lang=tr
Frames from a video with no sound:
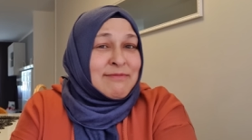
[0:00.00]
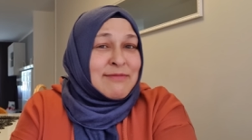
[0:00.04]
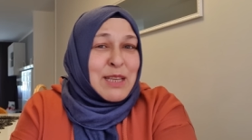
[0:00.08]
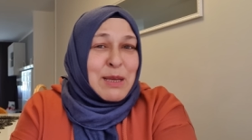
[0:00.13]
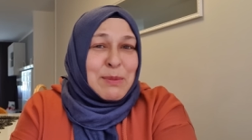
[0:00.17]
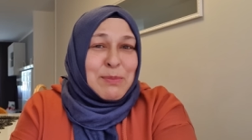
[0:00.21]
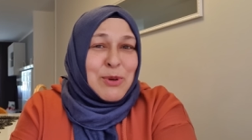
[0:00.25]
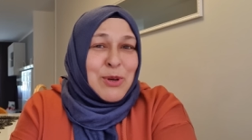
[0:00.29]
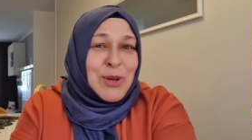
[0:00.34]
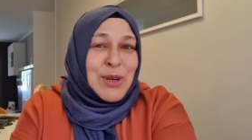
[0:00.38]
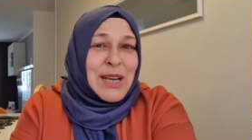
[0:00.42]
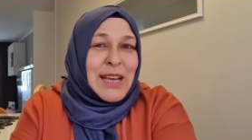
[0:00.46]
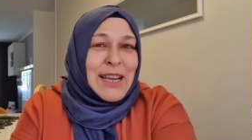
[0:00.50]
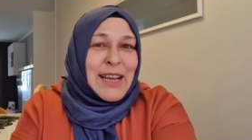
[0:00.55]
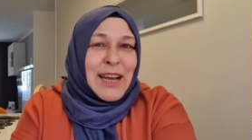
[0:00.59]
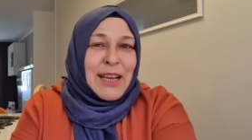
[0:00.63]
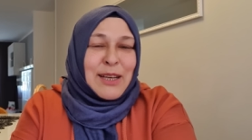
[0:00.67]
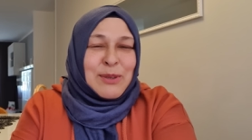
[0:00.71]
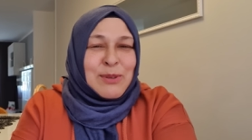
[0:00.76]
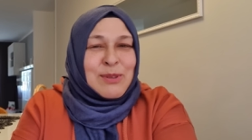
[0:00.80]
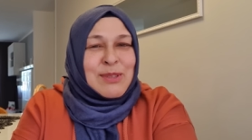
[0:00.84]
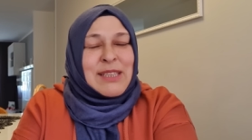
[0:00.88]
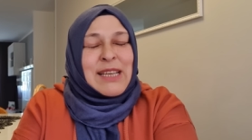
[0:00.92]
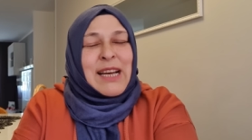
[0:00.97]
Böyle
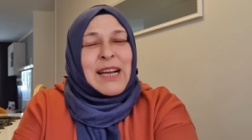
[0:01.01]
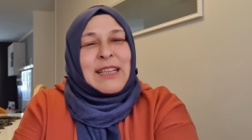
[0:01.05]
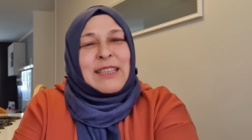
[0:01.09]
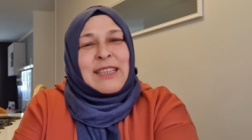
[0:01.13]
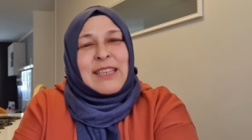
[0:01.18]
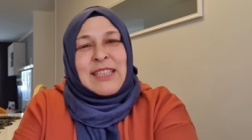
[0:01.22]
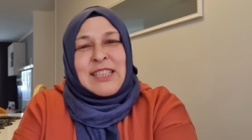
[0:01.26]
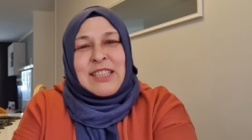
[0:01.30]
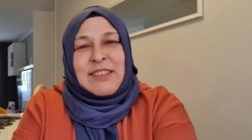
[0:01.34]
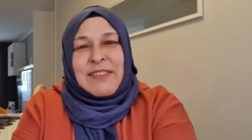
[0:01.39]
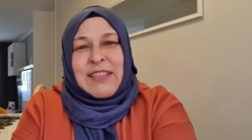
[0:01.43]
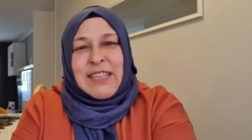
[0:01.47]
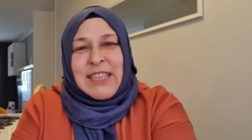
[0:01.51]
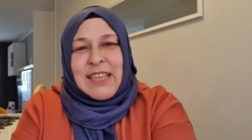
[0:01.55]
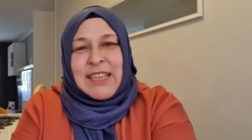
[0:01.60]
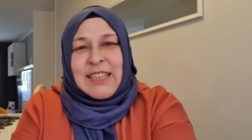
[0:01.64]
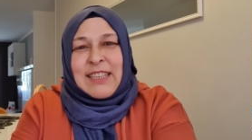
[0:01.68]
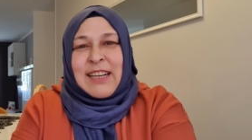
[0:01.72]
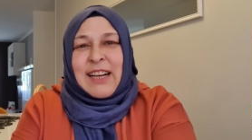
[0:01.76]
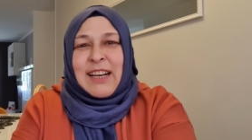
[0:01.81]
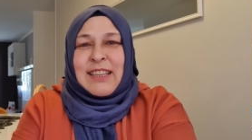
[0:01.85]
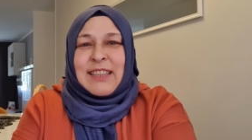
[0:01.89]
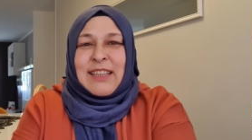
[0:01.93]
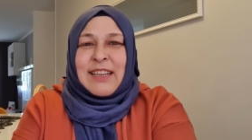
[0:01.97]
yani güzel geçti ve
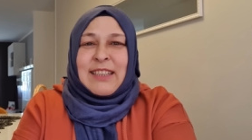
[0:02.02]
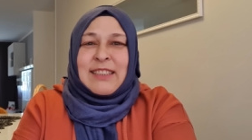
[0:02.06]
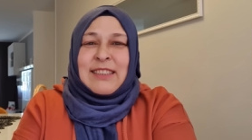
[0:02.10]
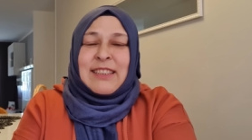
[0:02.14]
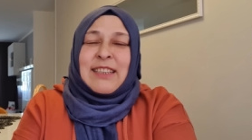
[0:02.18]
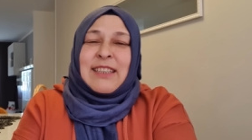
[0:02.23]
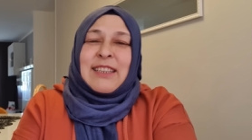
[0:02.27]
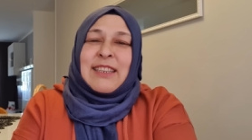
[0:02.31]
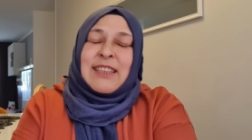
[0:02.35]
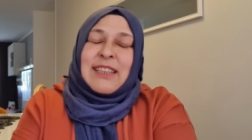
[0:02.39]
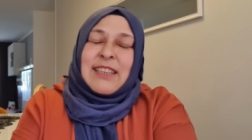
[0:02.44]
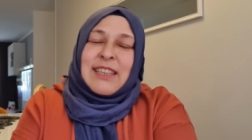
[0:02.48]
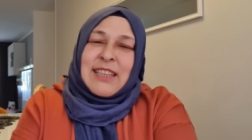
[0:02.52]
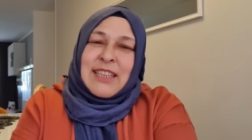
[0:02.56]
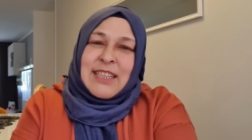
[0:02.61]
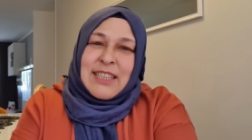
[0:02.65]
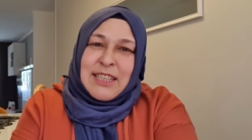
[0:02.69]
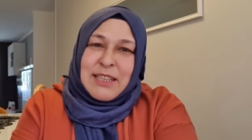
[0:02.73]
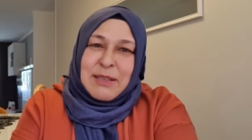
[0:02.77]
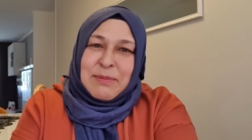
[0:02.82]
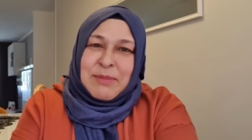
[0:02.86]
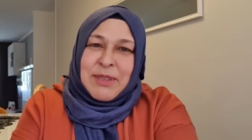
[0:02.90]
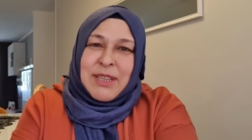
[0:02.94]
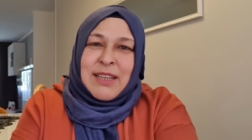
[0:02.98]
tekrardan
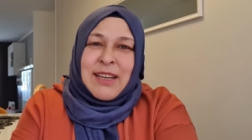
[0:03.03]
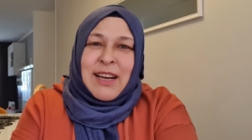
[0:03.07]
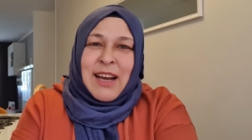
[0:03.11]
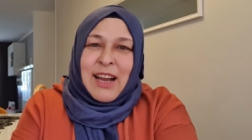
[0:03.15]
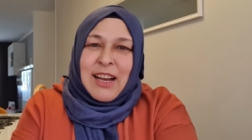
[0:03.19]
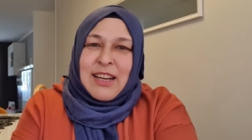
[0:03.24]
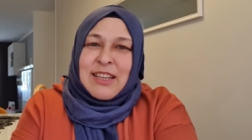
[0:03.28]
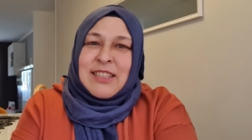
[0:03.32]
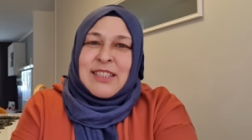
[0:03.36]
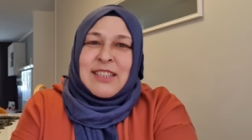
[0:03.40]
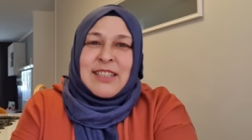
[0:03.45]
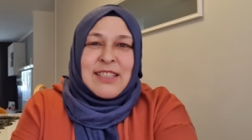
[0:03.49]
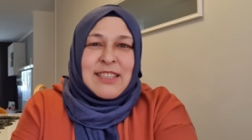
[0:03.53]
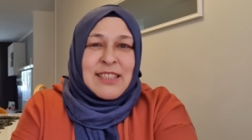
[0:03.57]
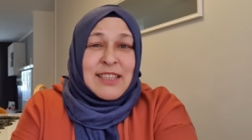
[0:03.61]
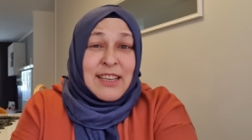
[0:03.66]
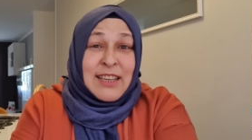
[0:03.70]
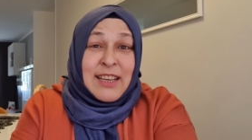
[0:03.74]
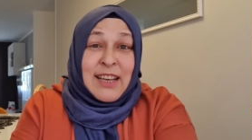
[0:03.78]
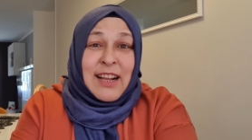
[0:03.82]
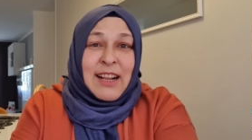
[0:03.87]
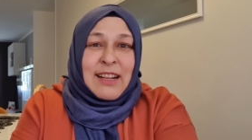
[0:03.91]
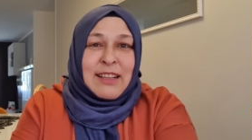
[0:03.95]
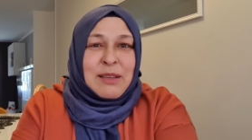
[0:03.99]
şimdi karşınıza
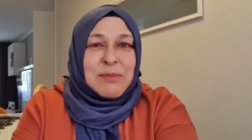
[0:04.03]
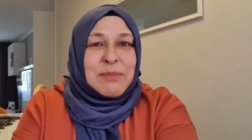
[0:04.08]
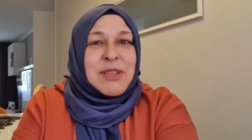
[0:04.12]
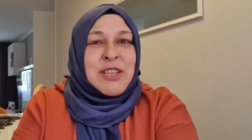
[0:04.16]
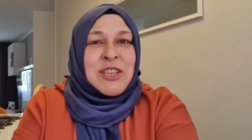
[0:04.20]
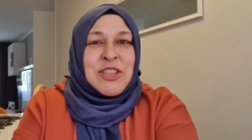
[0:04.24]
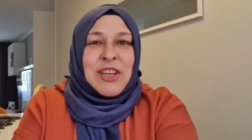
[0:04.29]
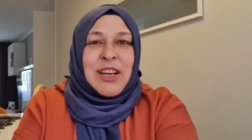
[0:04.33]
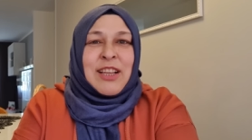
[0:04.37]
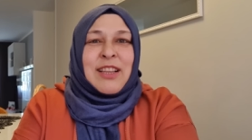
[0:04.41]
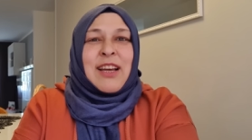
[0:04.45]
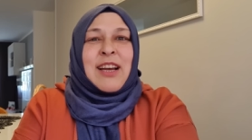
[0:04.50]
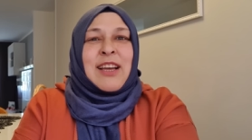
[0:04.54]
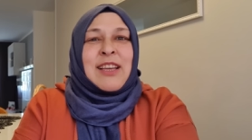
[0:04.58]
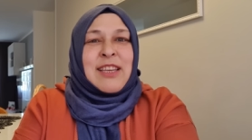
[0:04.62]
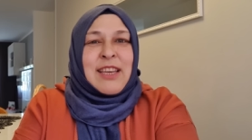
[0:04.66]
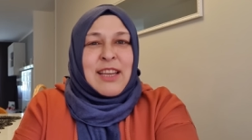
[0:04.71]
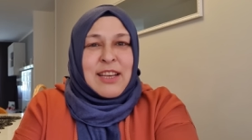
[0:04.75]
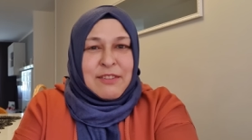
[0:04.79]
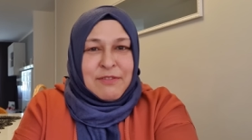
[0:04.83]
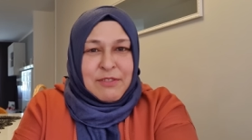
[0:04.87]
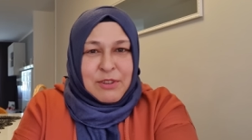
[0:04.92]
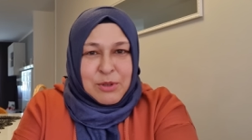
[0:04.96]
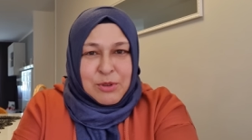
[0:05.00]
geldim. İnşallah
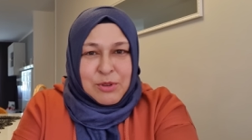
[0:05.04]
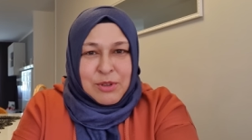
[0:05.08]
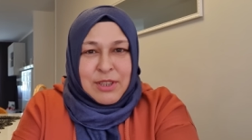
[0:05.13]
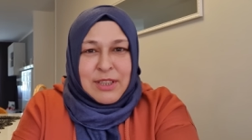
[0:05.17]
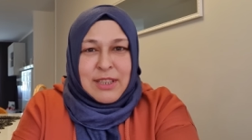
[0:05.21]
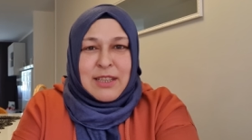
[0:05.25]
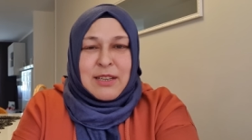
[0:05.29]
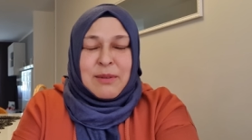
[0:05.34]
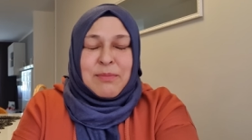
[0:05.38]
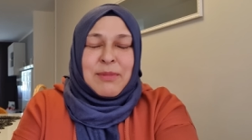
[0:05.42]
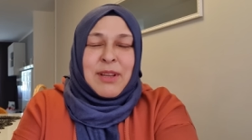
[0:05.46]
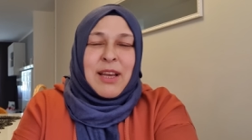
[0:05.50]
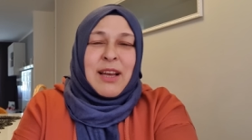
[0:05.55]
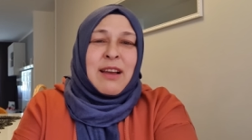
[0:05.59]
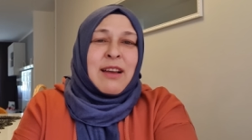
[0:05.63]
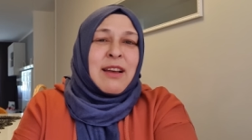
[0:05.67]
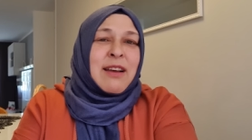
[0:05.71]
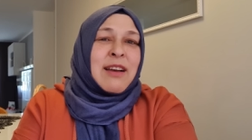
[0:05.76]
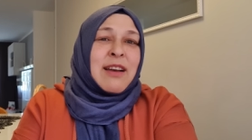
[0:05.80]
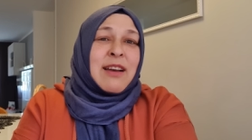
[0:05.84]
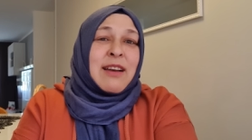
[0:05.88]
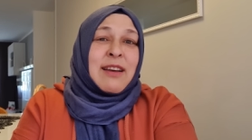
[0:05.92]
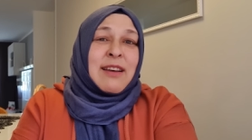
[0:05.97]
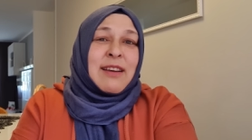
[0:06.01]
yeni videolarımla
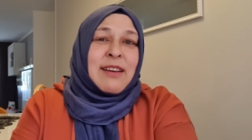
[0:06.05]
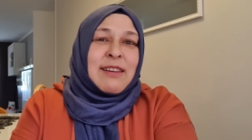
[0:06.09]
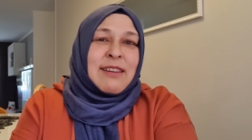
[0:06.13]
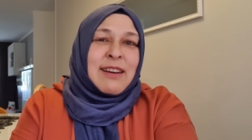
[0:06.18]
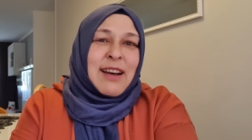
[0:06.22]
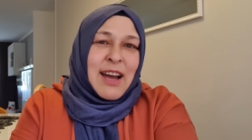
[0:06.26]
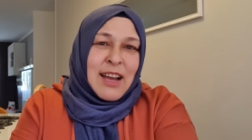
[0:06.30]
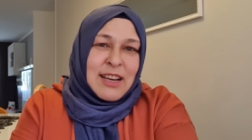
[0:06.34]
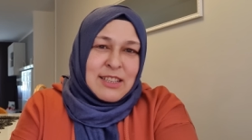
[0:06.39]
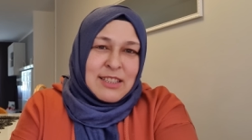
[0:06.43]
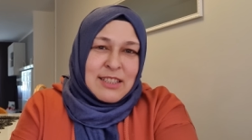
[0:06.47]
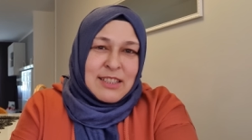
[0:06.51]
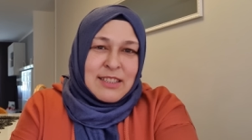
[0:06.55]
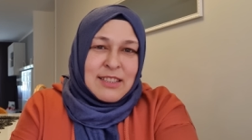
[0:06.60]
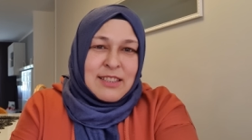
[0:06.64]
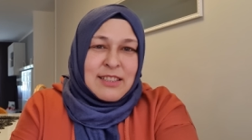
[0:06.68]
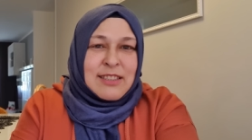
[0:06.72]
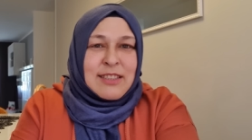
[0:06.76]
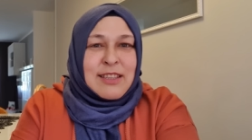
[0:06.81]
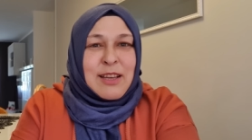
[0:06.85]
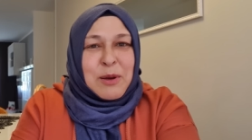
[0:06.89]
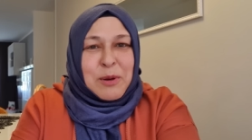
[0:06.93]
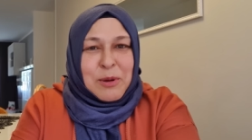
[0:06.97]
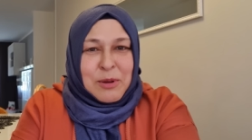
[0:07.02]

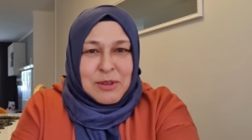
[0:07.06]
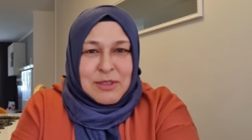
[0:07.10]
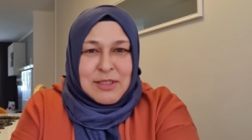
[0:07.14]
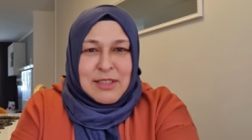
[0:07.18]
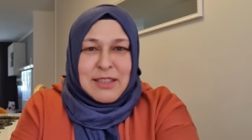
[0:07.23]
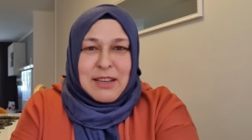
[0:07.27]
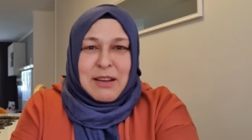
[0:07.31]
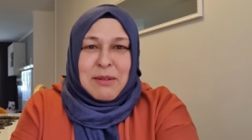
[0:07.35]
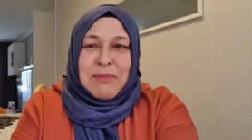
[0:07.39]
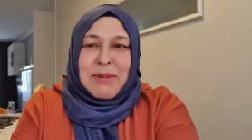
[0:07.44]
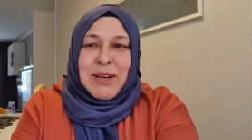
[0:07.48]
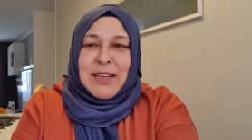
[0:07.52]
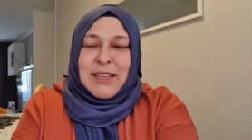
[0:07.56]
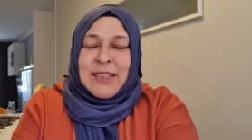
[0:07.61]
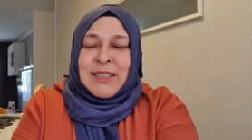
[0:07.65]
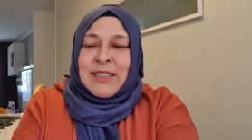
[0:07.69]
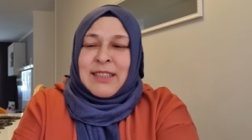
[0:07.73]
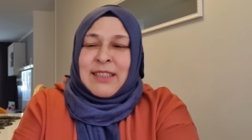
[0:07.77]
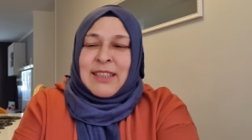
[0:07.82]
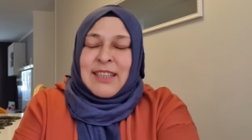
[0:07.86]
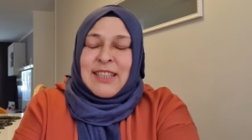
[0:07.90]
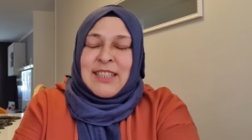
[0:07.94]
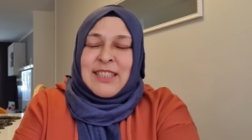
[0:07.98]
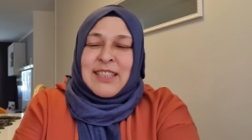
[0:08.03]
karşınızda olacağım
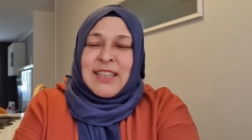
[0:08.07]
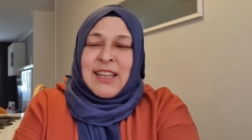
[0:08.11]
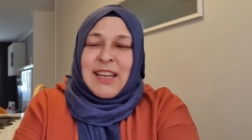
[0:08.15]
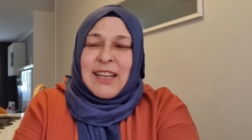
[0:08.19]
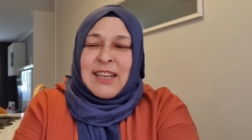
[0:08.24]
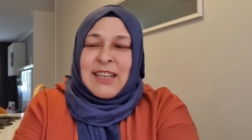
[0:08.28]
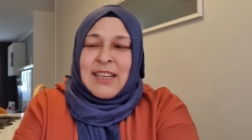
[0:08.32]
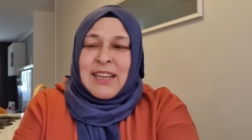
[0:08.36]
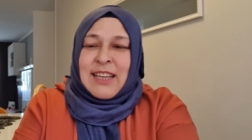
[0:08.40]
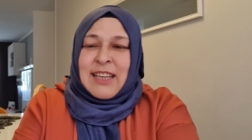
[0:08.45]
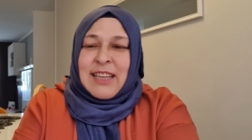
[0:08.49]
arkadaşlar.